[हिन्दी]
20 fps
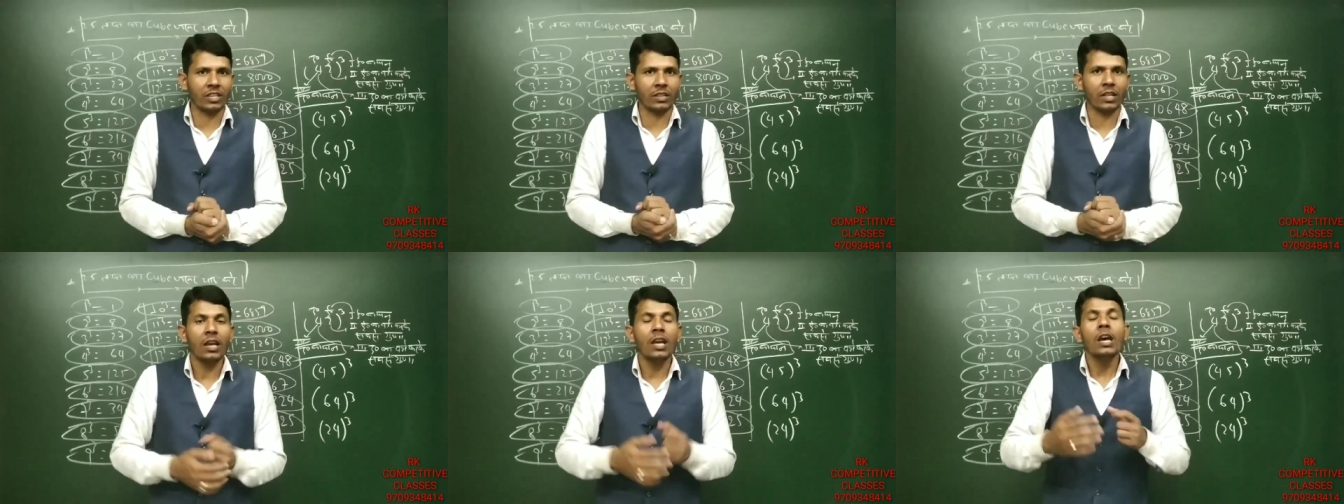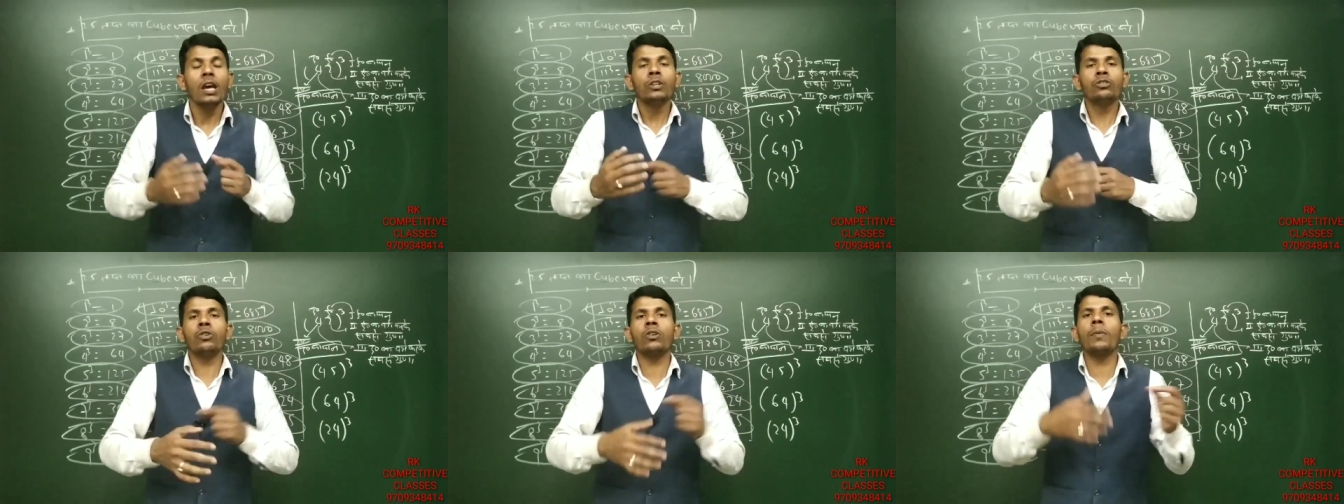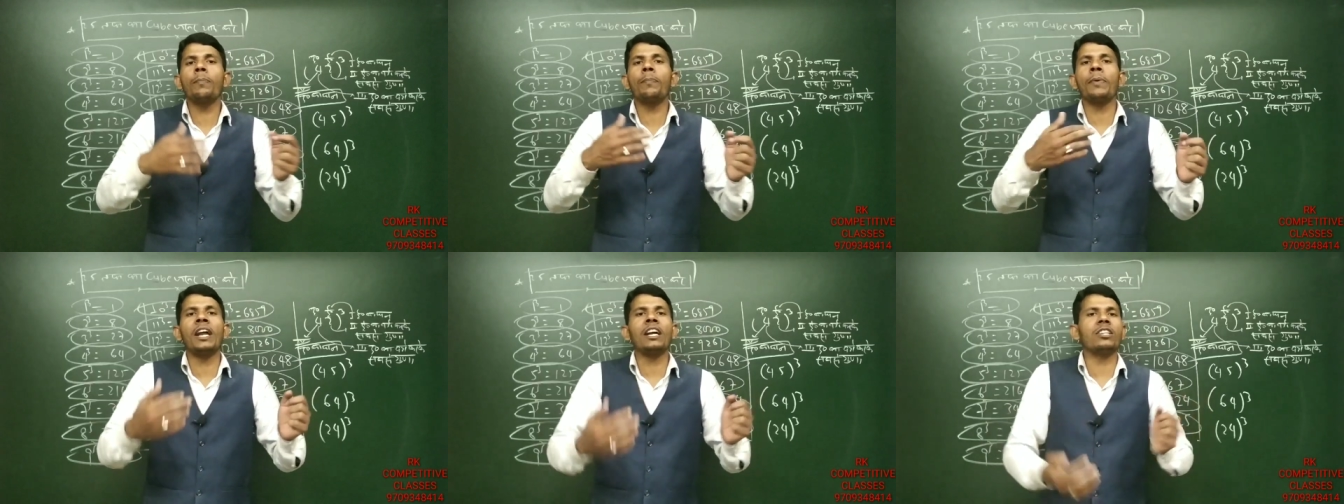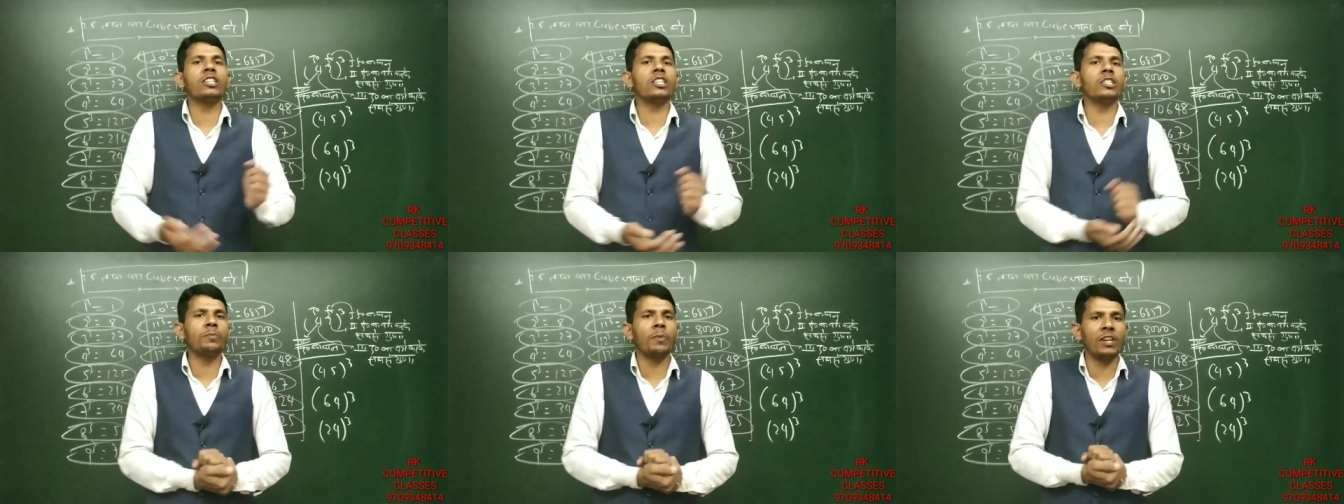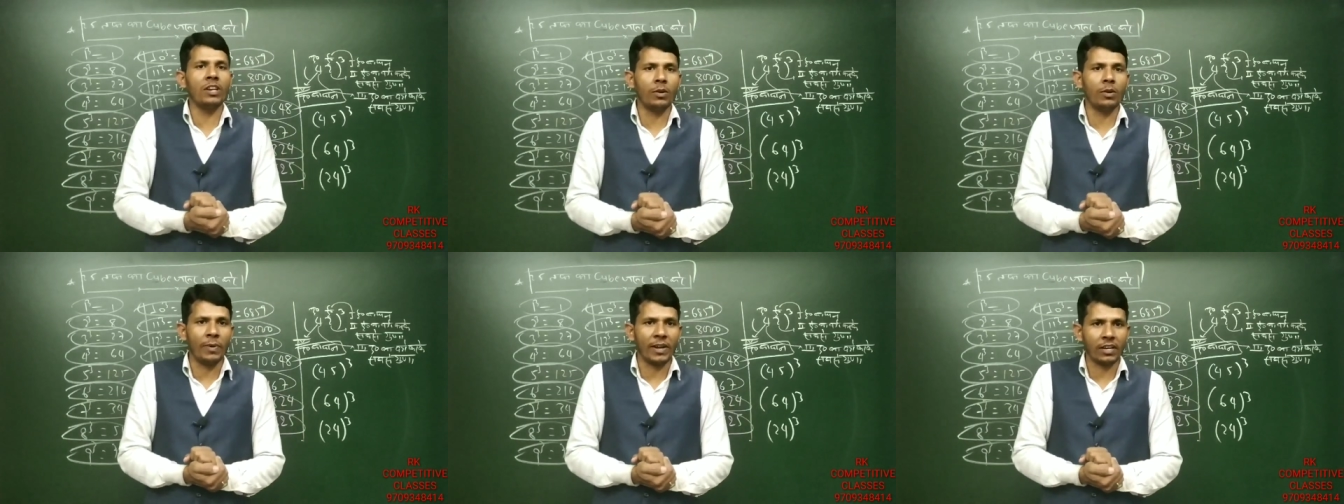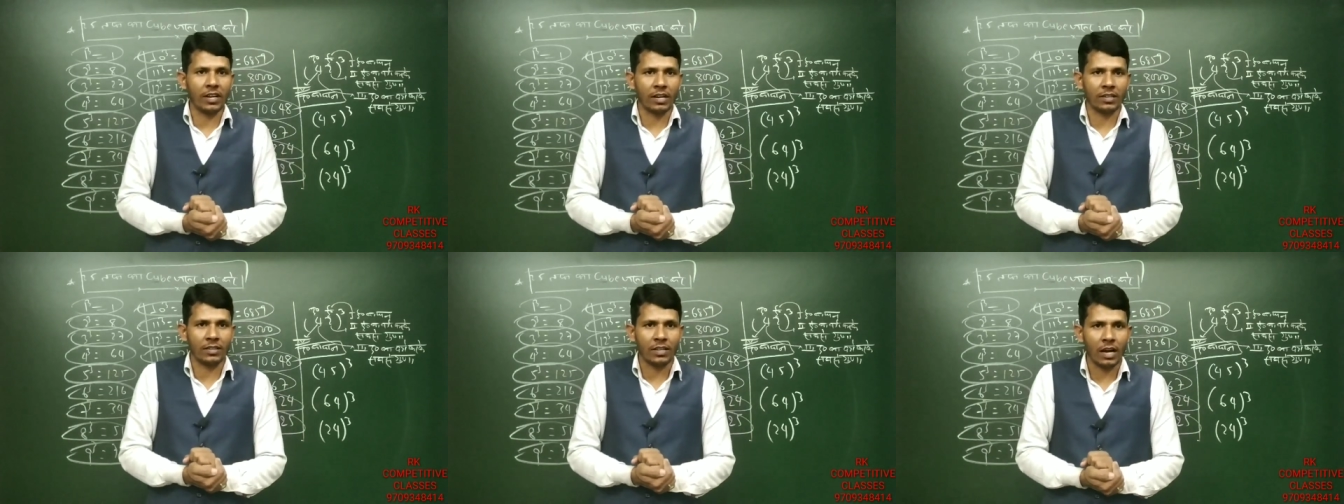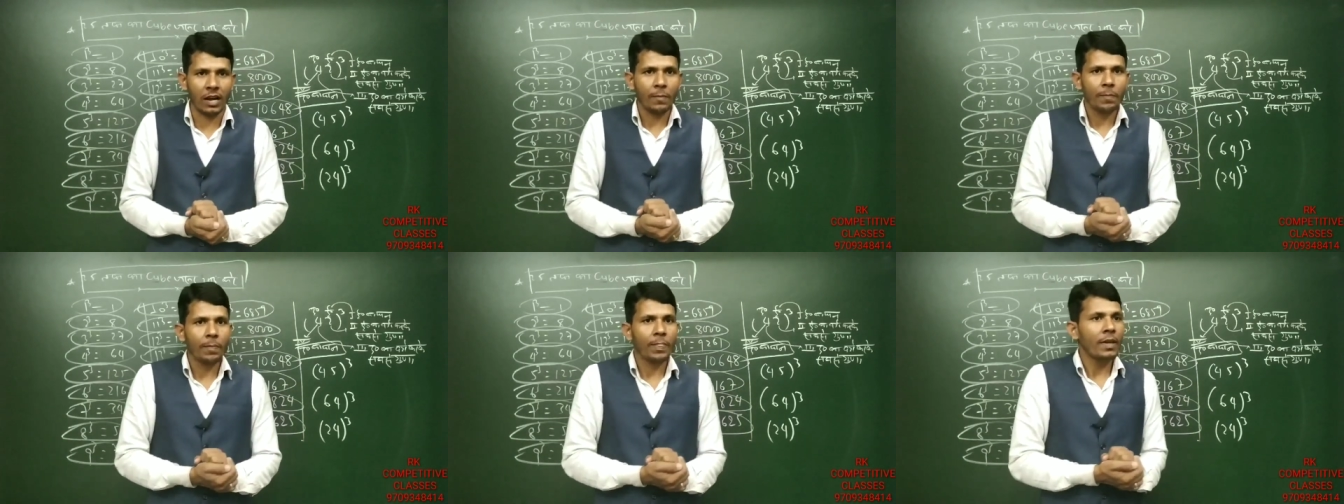सकते क्योंकि प्रैक्टिस पे निर्भर करता
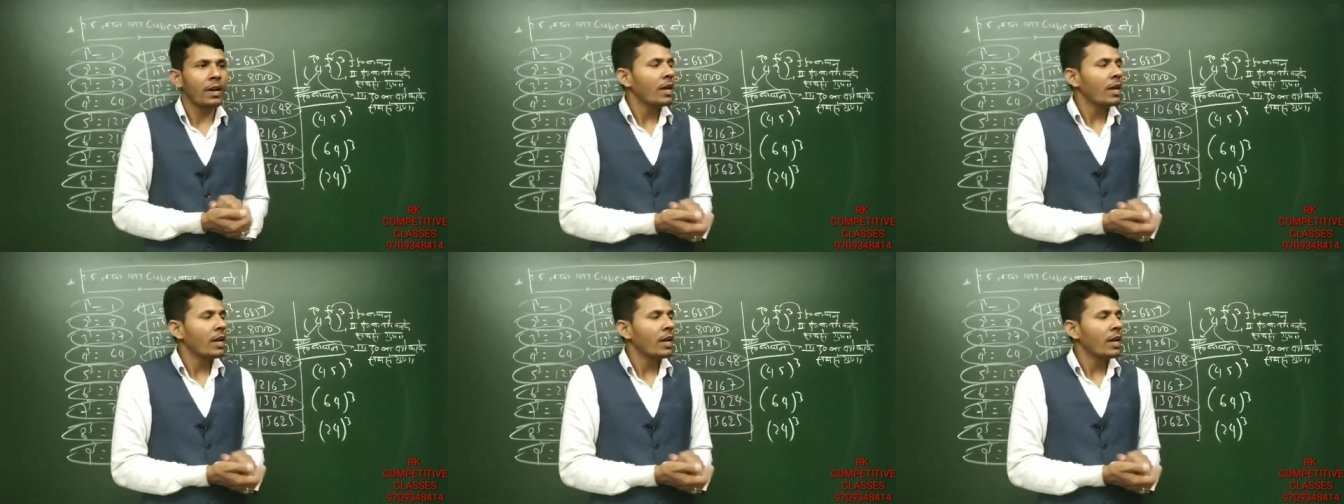है